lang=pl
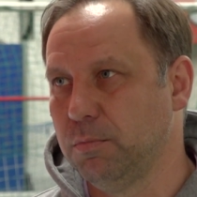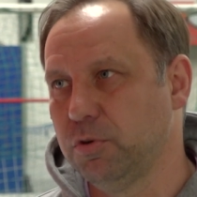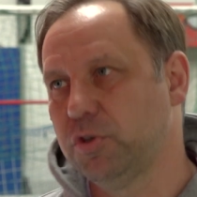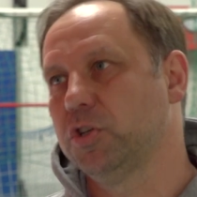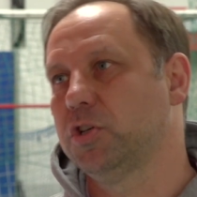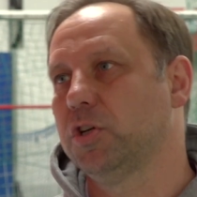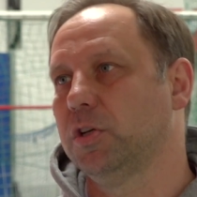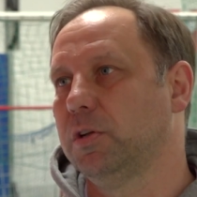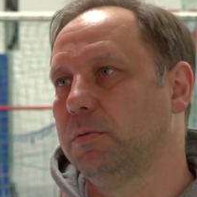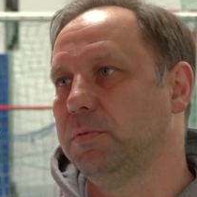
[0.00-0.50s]

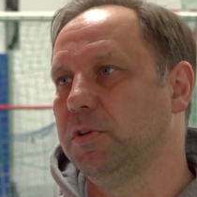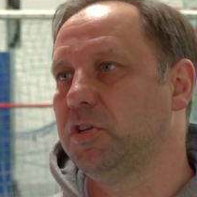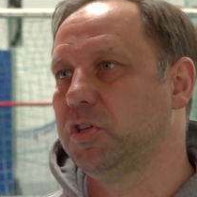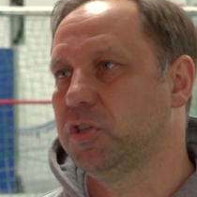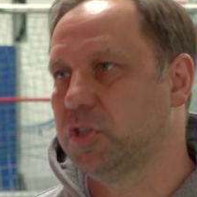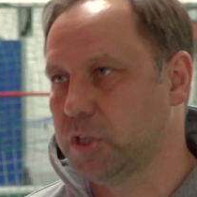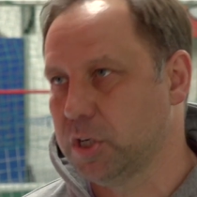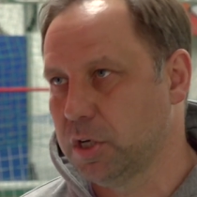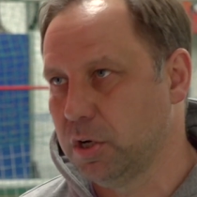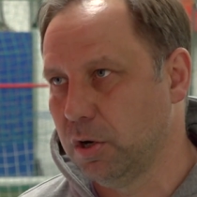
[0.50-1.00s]
musisz odrobić
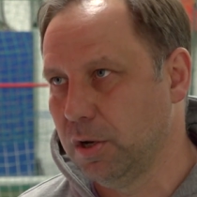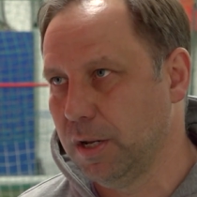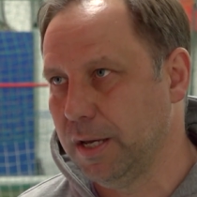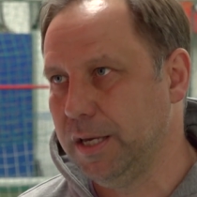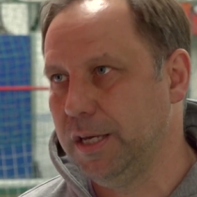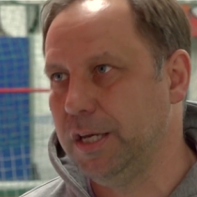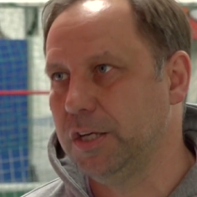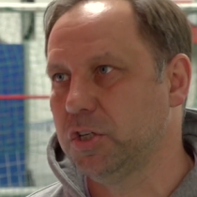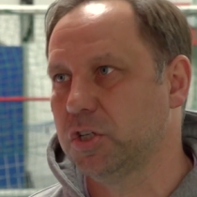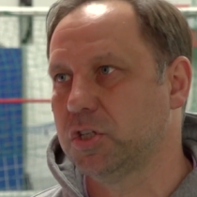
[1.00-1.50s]
trzy
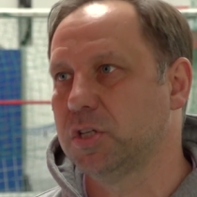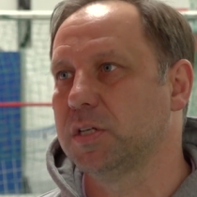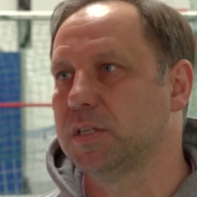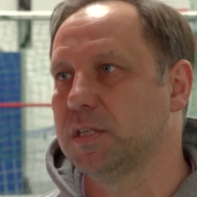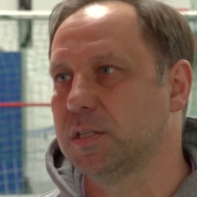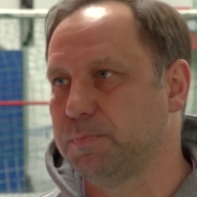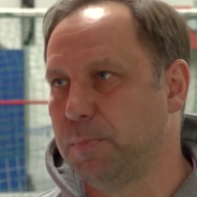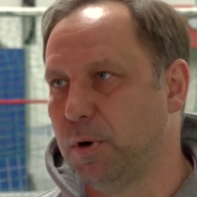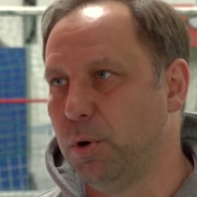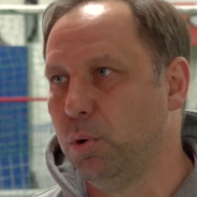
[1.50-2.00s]
gole i jedziesz do
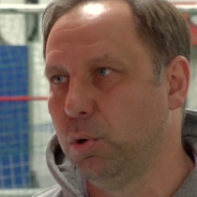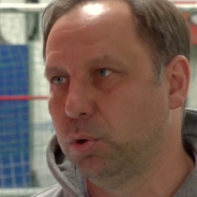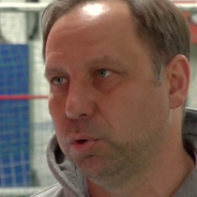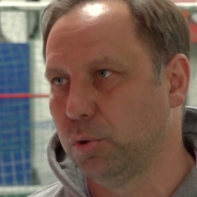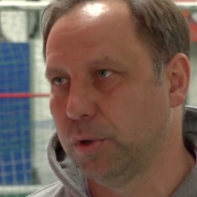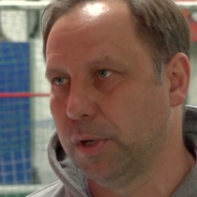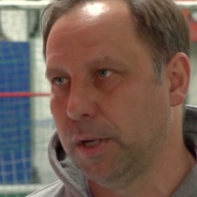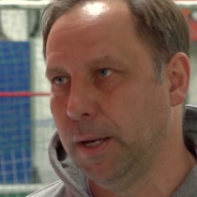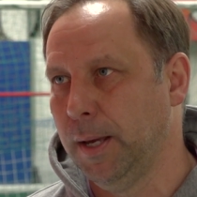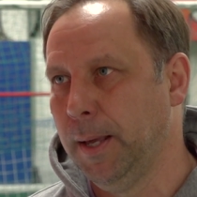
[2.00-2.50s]
zespołu,
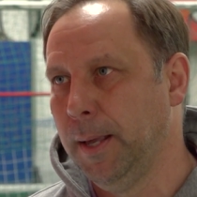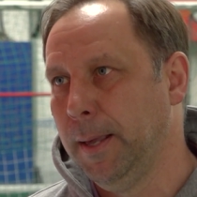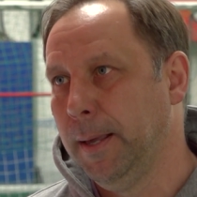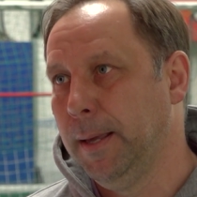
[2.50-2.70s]
który e,